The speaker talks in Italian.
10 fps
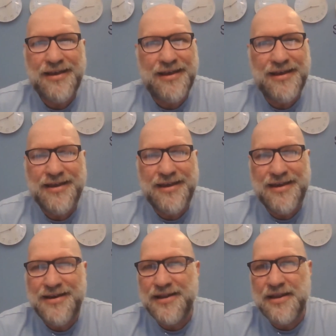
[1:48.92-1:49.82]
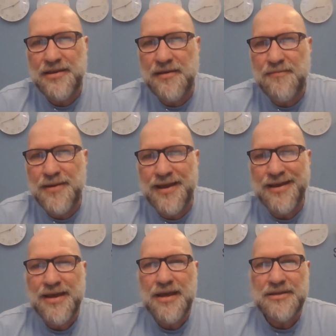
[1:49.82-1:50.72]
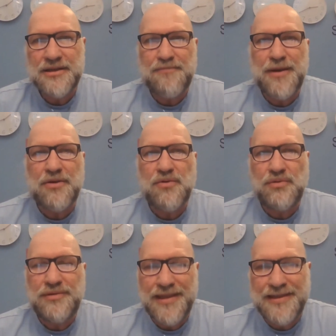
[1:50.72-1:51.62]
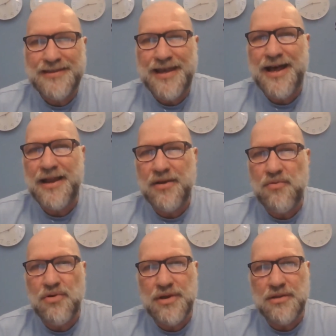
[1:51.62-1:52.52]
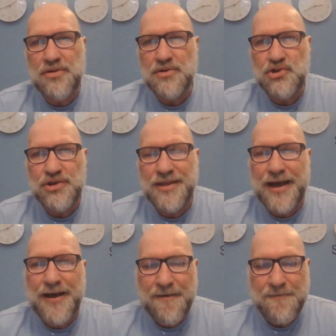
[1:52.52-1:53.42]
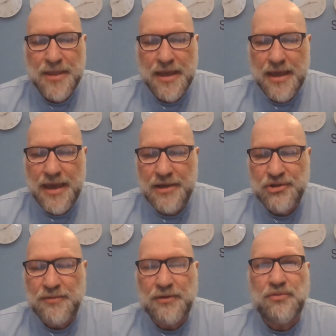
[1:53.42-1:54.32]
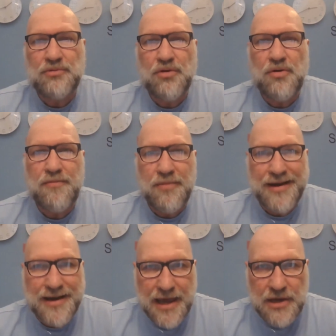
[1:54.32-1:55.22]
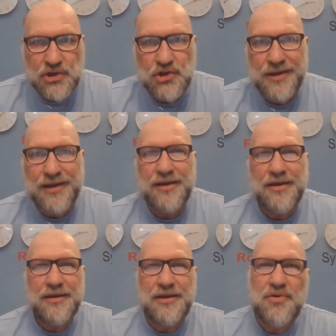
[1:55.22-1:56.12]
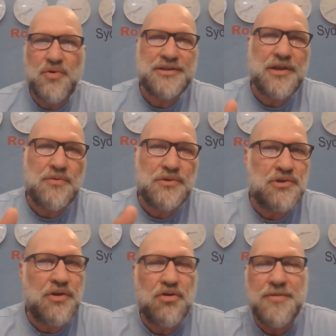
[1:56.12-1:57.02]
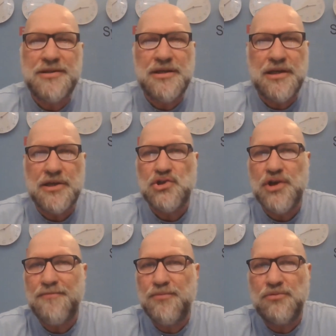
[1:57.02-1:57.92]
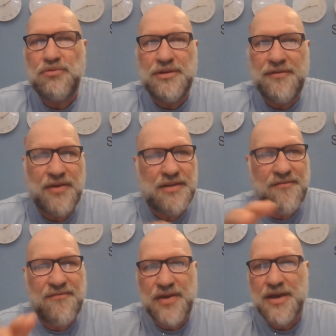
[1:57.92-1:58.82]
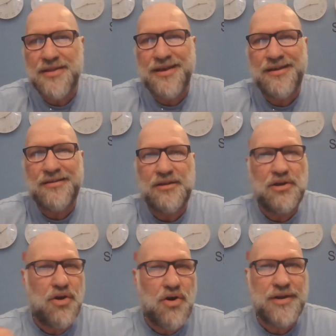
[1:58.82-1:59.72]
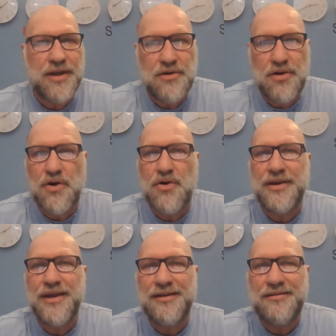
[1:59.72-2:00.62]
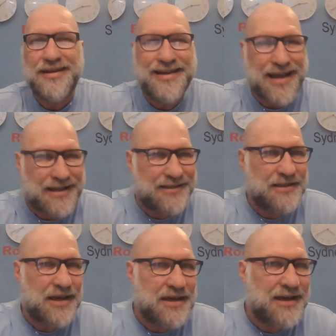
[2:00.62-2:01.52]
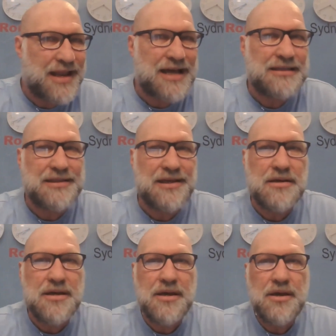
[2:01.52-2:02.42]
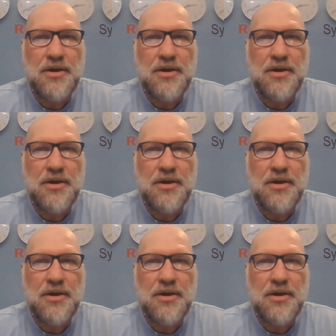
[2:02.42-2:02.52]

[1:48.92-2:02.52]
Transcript: eh, incredibile, saper utilizzare quello che Dio ci dà e soprattutto crescere in questa unzione, come si cresce appunto di fede in fede, di gloria in gloria, di grazia in grazia,